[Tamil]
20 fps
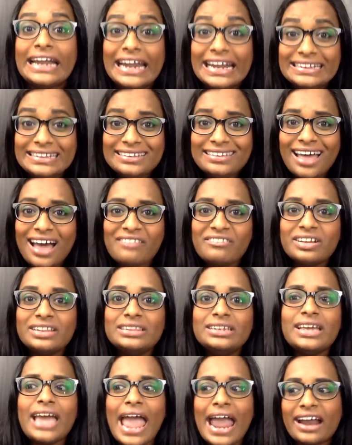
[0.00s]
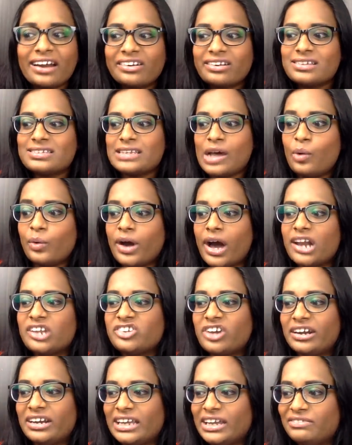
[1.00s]
இதுதான் வந்து ஆக்ட்ரஸ் சவுகார்
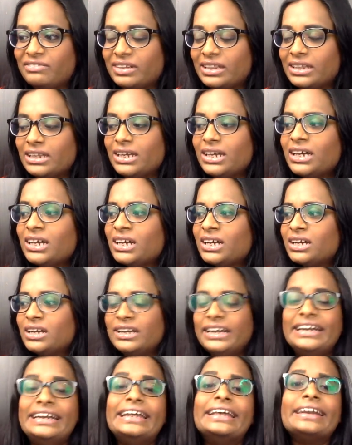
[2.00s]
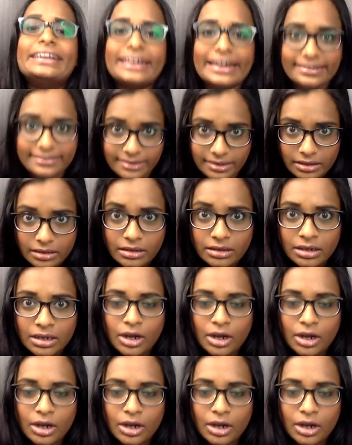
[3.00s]
ஜானகி வந்து இரிட்டேட் சார்